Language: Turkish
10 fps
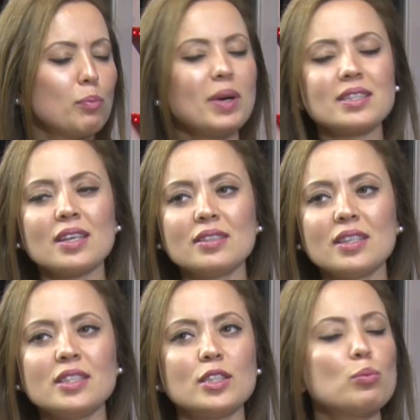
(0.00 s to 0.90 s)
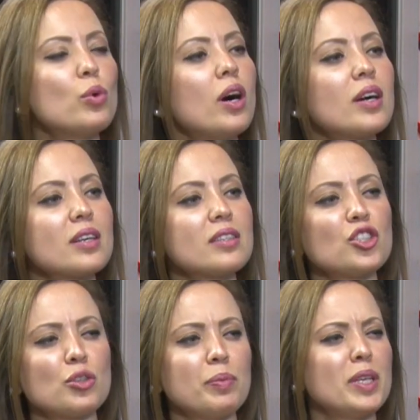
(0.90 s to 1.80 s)
Bazen deriz ya bu
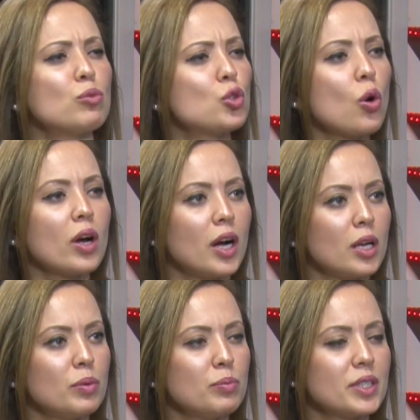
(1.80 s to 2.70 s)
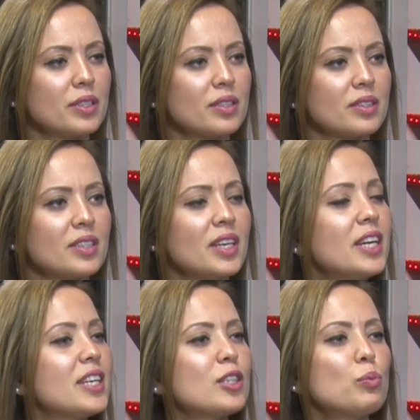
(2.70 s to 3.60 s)
arkadaşım benim çok kalbimi kırdı
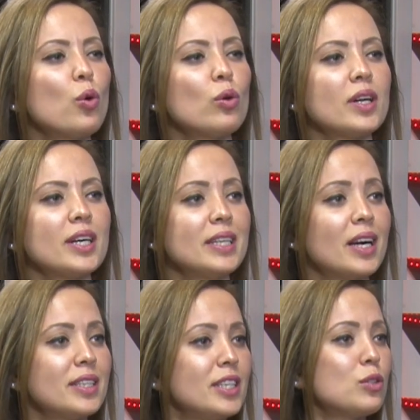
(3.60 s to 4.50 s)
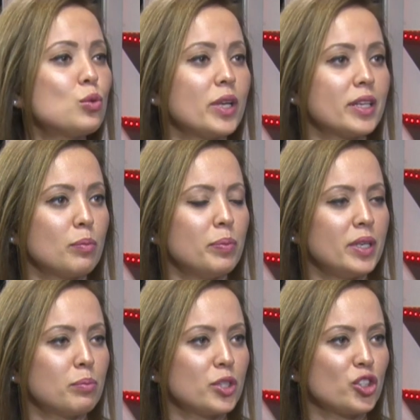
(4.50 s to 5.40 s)
ya da bu olaylar niye sürekli
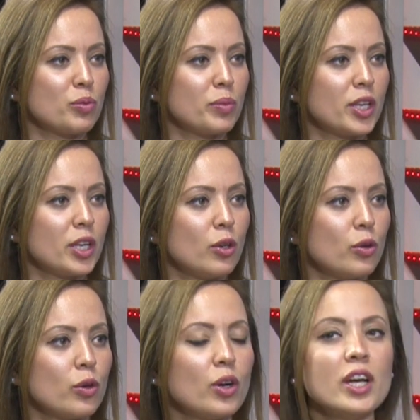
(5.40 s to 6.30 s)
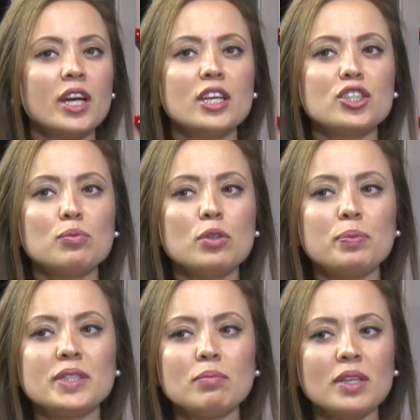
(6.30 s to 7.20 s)
benim başıma geliyor. Şimdi
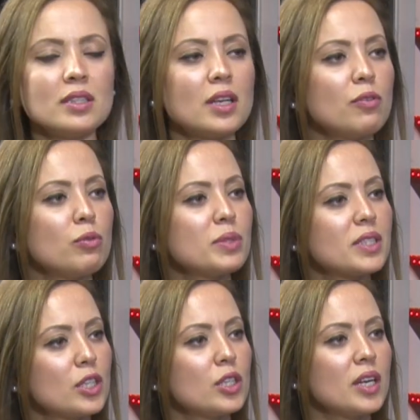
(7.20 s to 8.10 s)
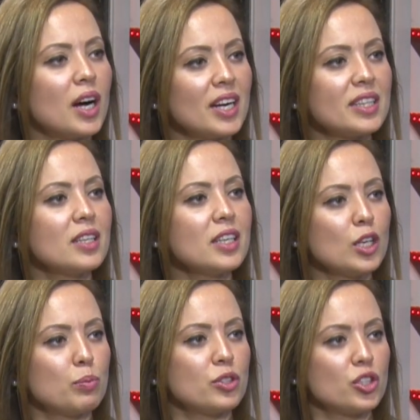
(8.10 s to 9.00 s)
bizim etrafımızdaki aynalık
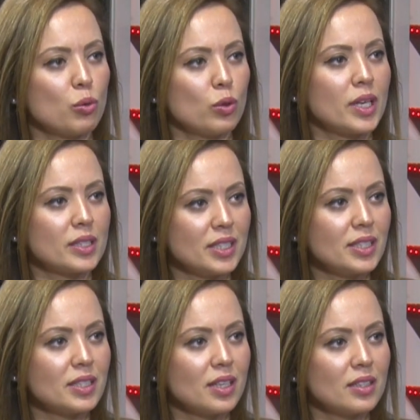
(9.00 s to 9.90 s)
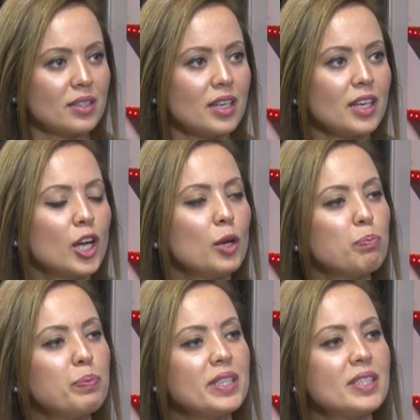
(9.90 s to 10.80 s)
yapacak olan insanlar
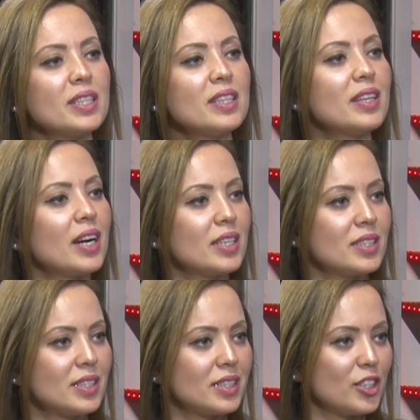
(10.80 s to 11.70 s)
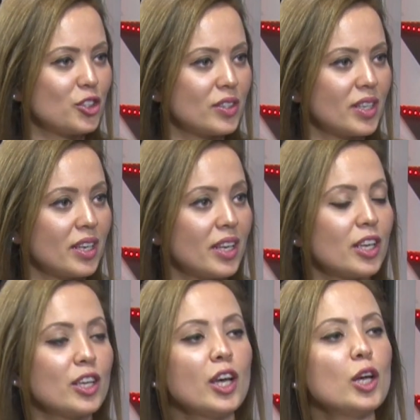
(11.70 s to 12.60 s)
bizi
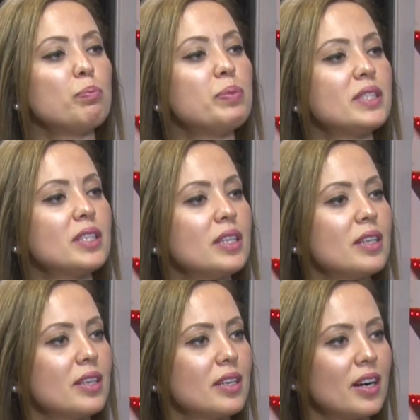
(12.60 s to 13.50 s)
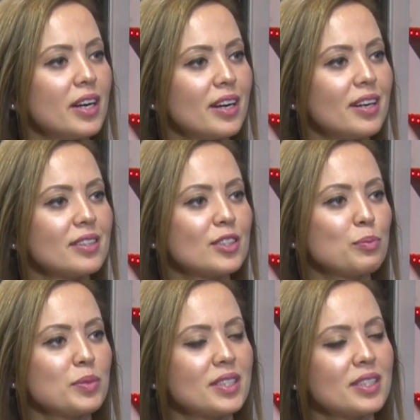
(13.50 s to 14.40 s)
değersizleştirerek, bizi
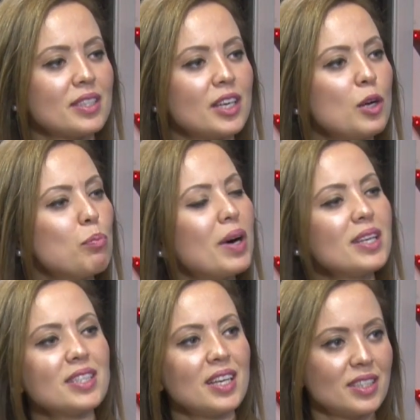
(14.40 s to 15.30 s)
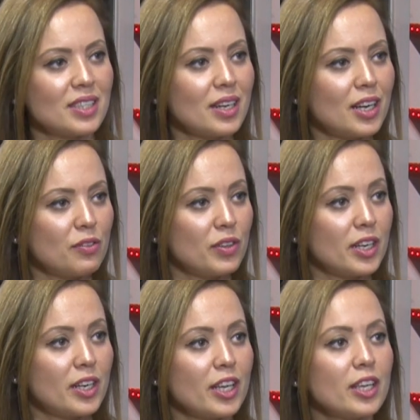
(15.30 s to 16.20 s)
hayatımızı bazen zarar
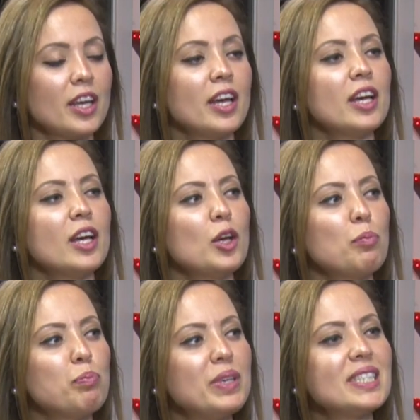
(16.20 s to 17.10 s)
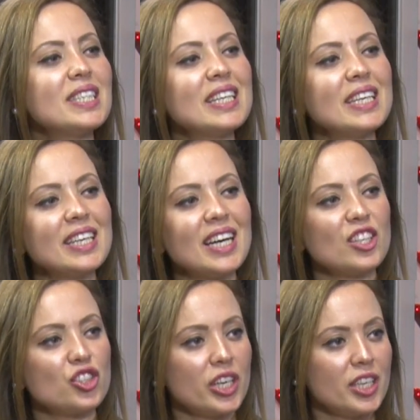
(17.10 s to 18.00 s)
vererek bizdeki
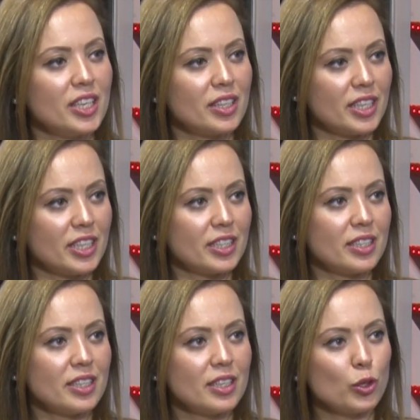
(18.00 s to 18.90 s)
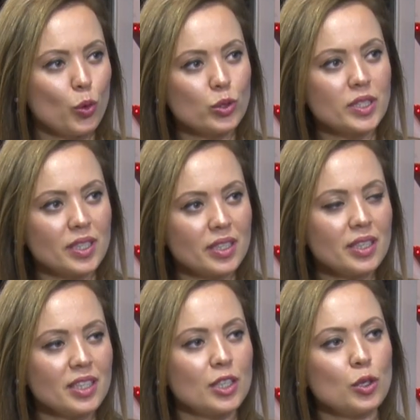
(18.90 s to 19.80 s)
gerçek yarayı
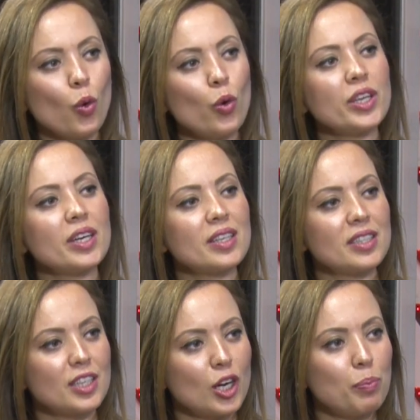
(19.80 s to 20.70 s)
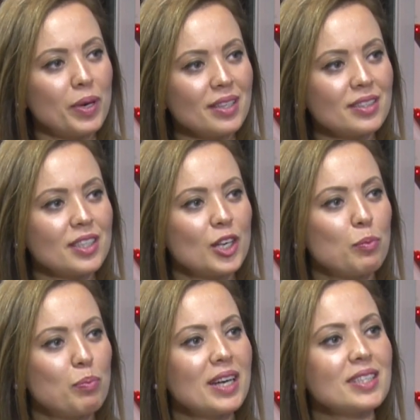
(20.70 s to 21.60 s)
gösterir ki o yaranı kapat
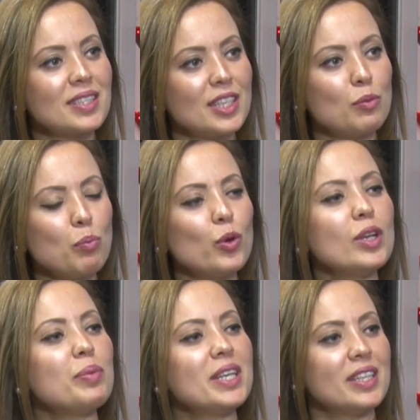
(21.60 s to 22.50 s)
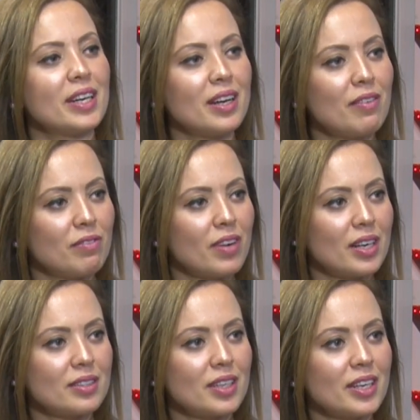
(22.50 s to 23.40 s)
bak senin böyle bir yaran
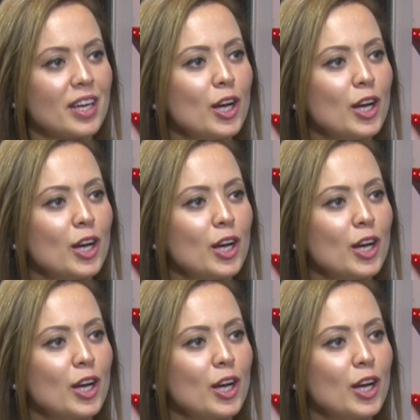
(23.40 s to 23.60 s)
var der.